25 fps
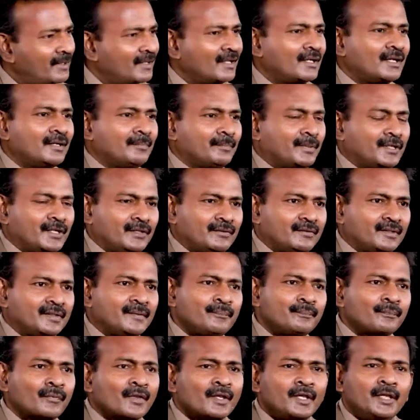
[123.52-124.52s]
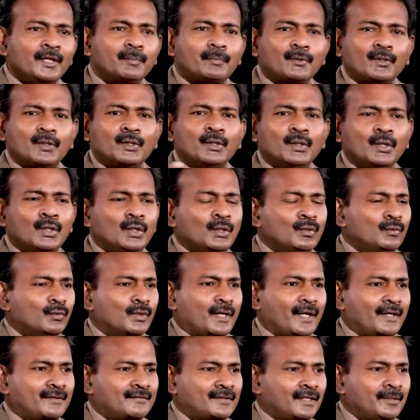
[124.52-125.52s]
அப்படி தான் நான் பண்ணுவேன் இப்போது
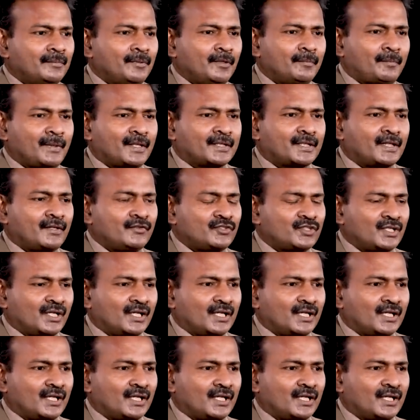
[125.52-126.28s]
ஒரு எக்ஸாம்பிள் பார்த்தேன்னு